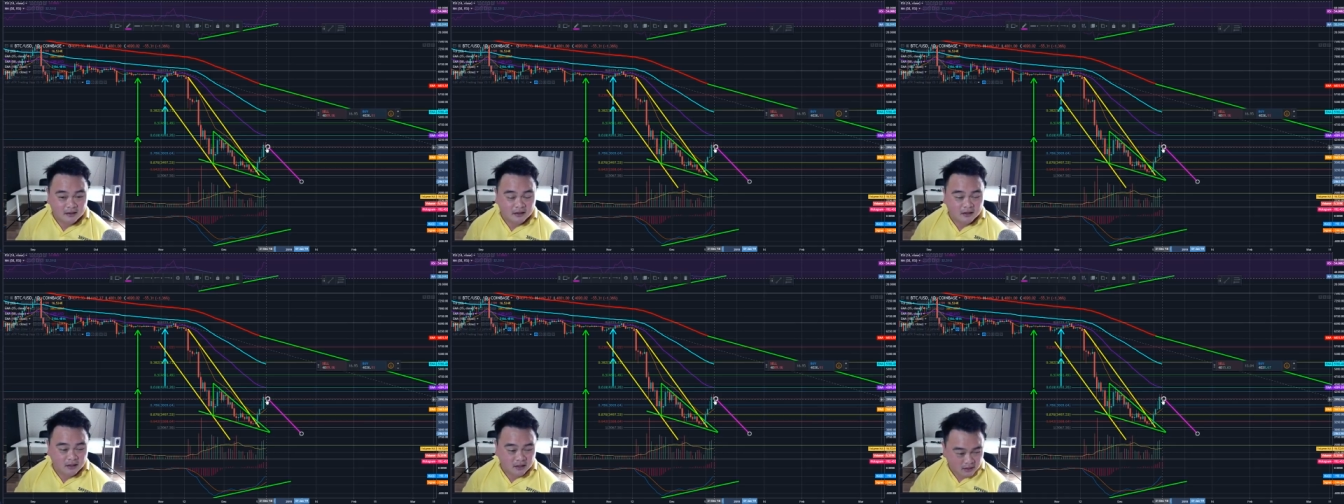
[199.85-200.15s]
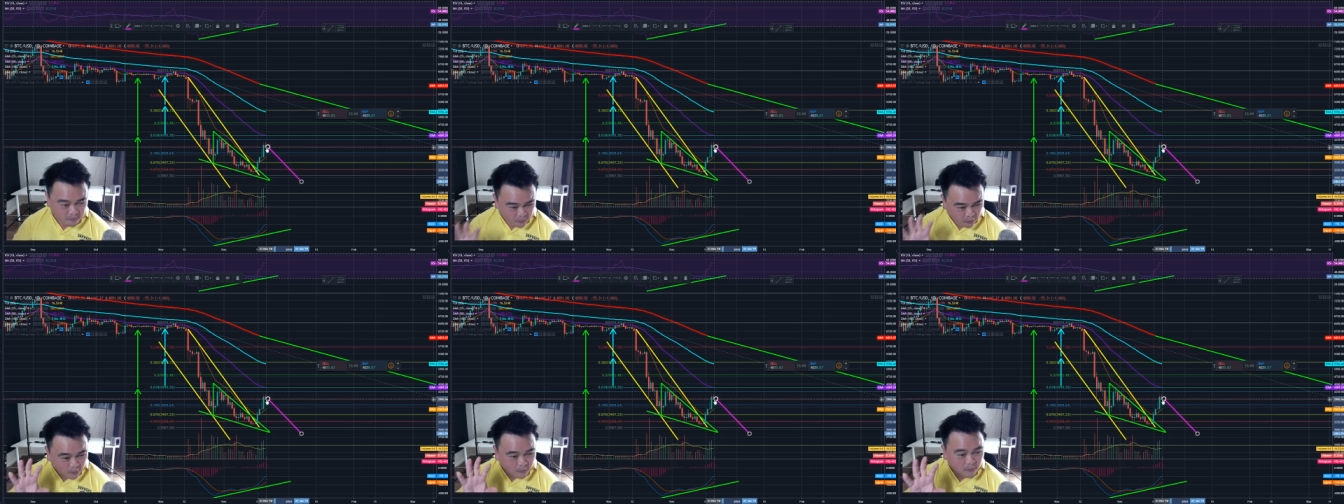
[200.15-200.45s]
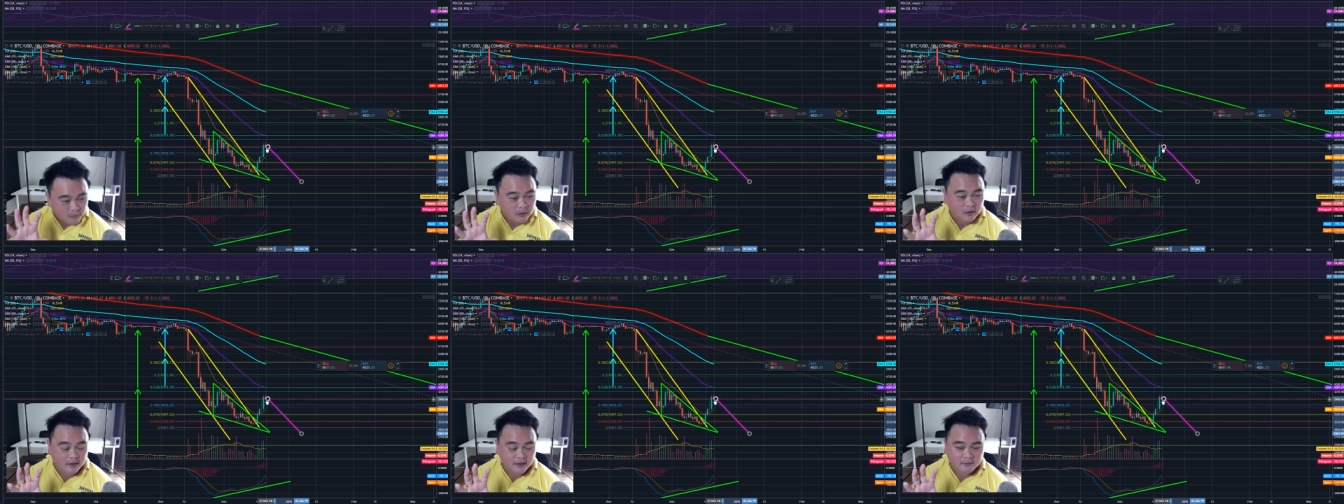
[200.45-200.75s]
คือผม
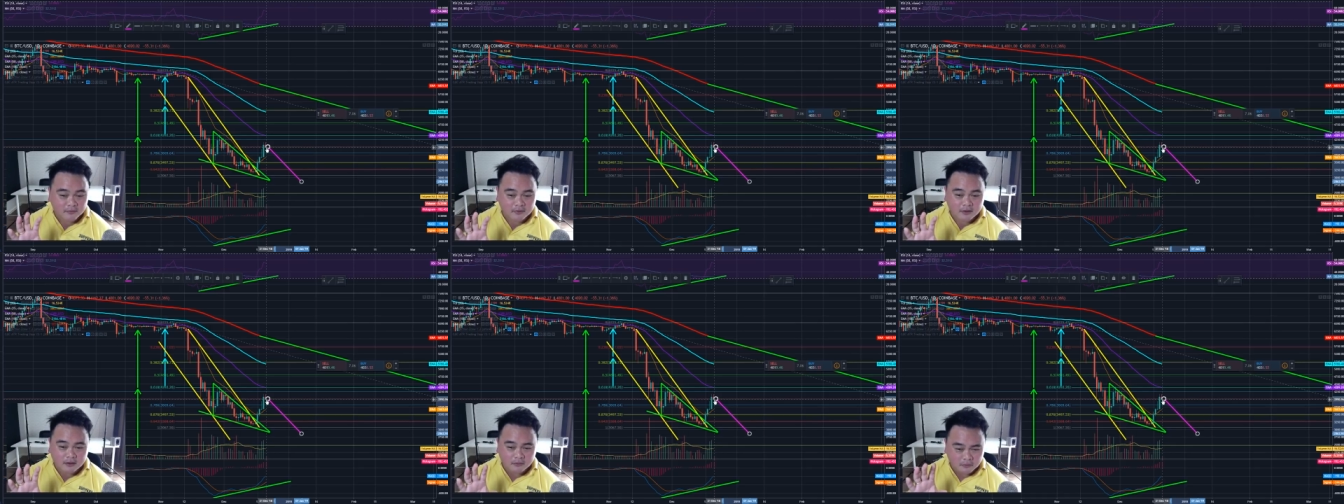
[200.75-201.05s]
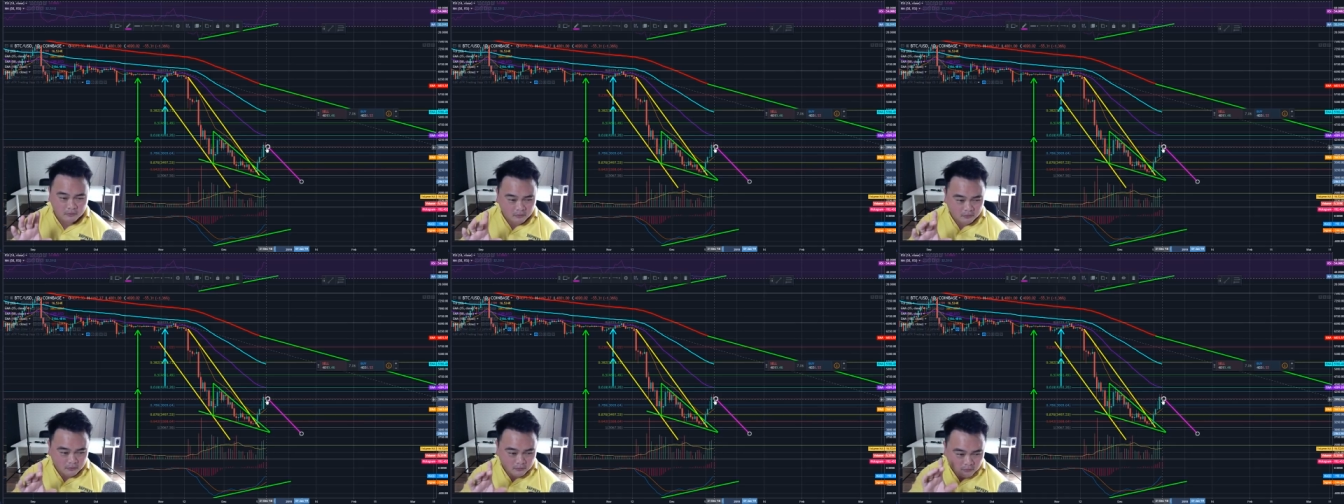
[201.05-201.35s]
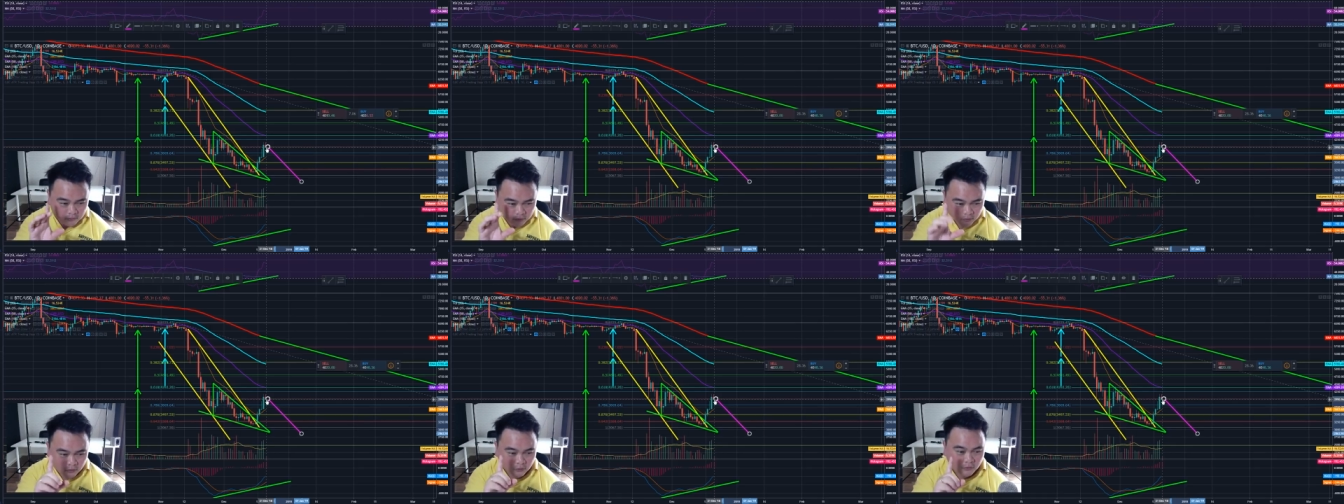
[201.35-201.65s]
บอกนะว่า
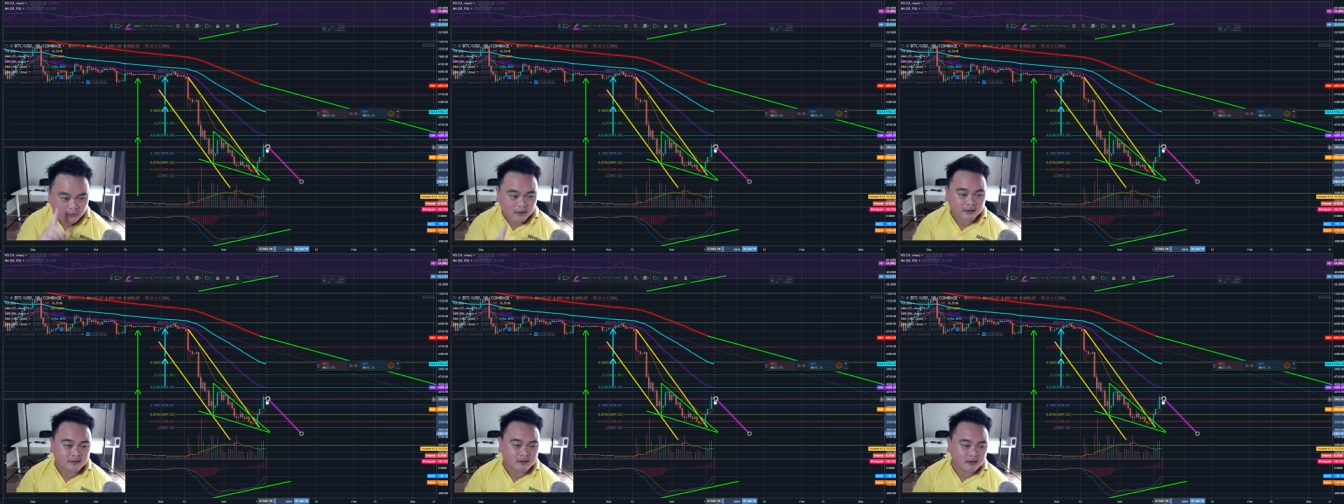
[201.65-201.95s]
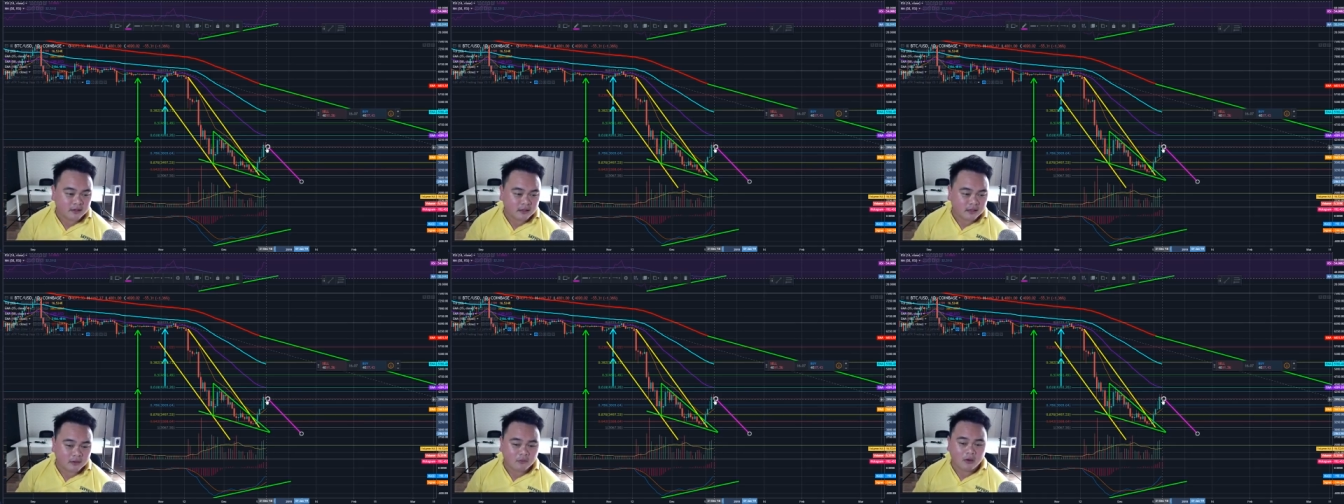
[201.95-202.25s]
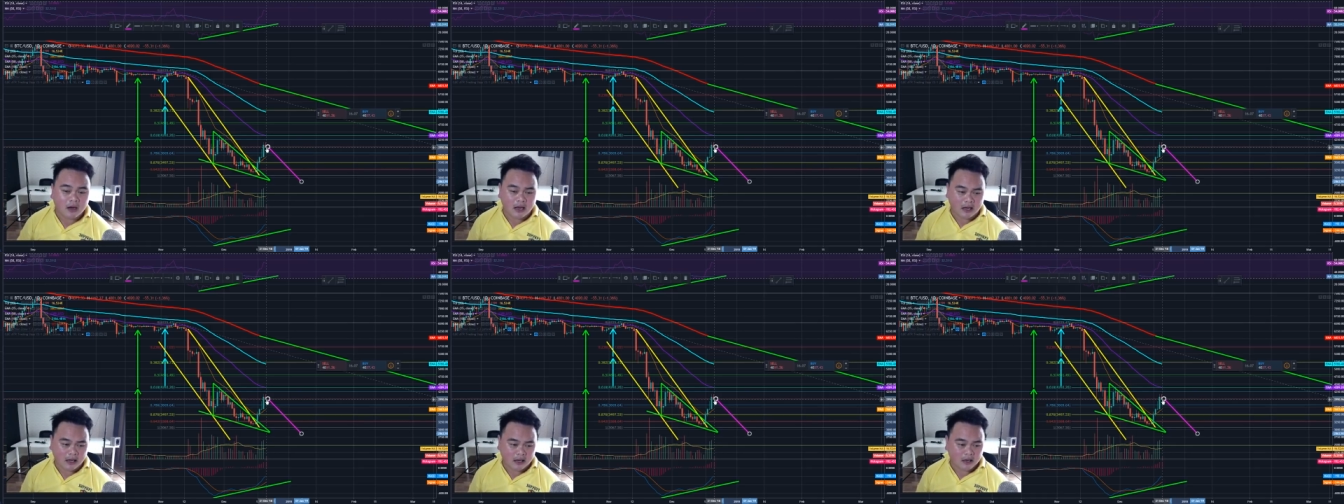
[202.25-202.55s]
ลงจะดีก
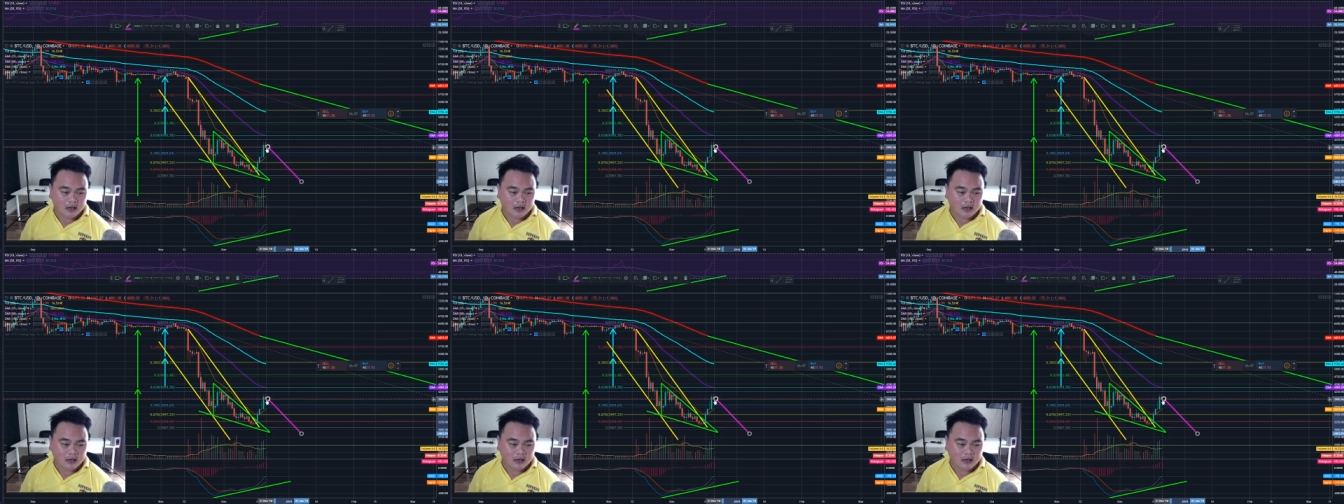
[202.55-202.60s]
ว่า